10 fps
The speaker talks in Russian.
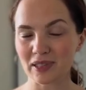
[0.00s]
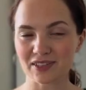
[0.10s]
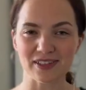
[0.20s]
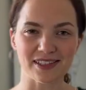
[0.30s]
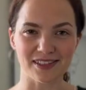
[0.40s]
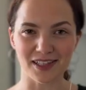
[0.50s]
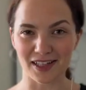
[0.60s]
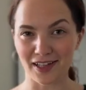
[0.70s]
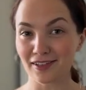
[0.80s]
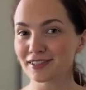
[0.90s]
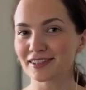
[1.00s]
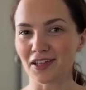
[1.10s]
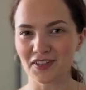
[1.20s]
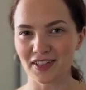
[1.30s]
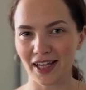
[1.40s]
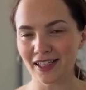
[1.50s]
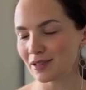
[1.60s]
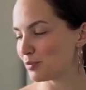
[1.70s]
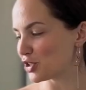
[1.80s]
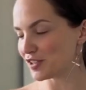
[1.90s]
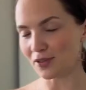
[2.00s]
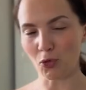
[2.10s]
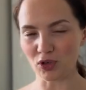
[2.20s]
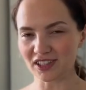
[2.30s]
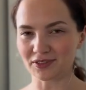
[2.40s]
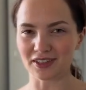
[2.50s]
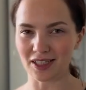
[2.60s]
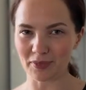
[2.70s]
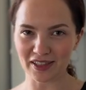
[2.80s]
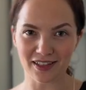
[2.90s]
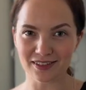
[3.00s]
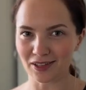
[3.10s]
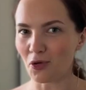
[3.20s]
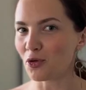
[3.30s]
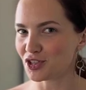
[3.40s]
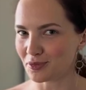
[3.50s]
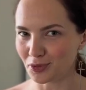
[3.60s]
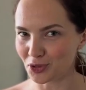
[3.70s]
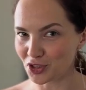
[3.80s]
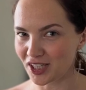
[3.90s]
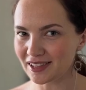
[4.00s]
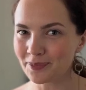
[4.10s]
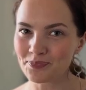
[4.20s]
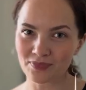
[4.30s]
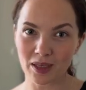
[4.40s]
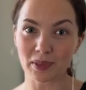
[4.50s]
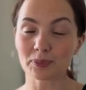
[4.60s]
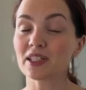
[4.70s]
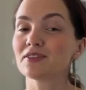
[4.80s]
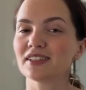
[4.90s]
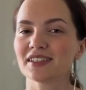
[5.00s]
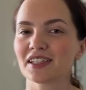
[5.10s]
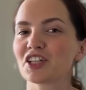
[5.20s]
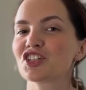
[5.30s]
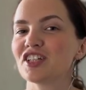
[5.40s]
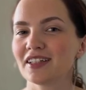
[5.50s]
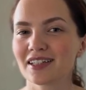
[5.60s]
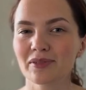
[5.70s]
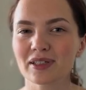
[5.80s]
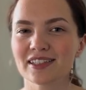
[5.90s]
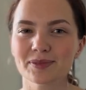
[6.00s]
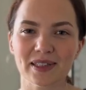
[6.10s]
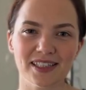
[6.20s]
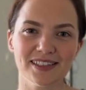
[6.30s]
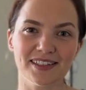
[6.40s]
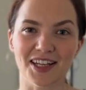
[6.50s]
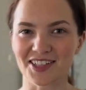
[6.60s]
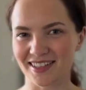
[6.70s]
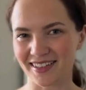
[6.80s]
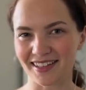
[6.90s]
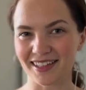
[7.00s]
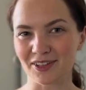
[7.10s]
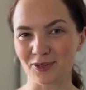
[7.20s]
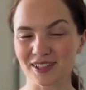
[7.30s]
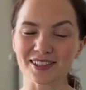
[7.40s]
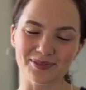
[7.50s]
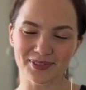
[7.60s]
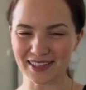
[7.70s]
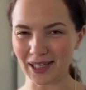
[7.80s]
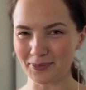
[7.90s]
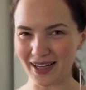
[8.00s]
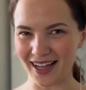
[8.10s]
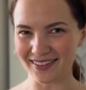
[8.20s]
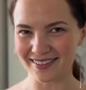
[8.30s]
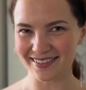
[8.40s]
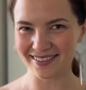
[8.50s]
Подписывайтесь на канал, ставьте лайки, пишите отзывы на лимонад, я очень буду ждать. Подписывайтесь на наш телеграм и смотрите наши сладкие новости. Всем пока!